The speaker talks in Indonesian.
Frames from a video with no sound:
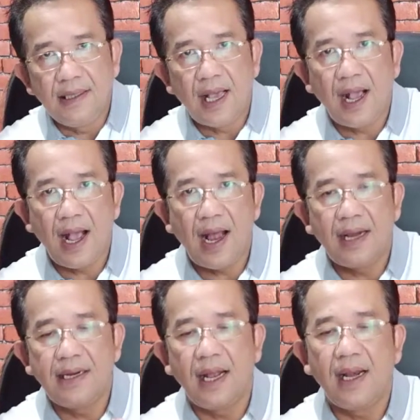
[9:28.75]
yang
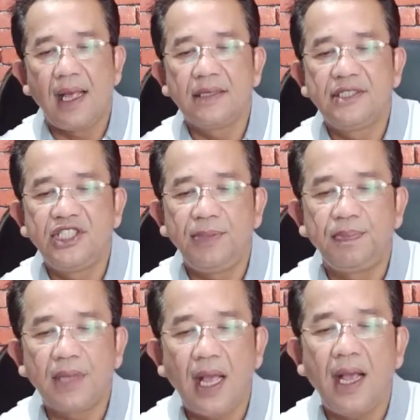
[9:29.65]
adalah
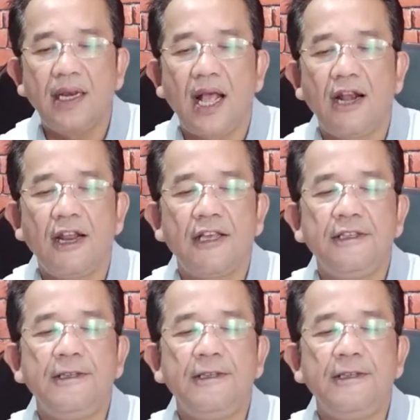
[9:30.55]
ciptaan Allah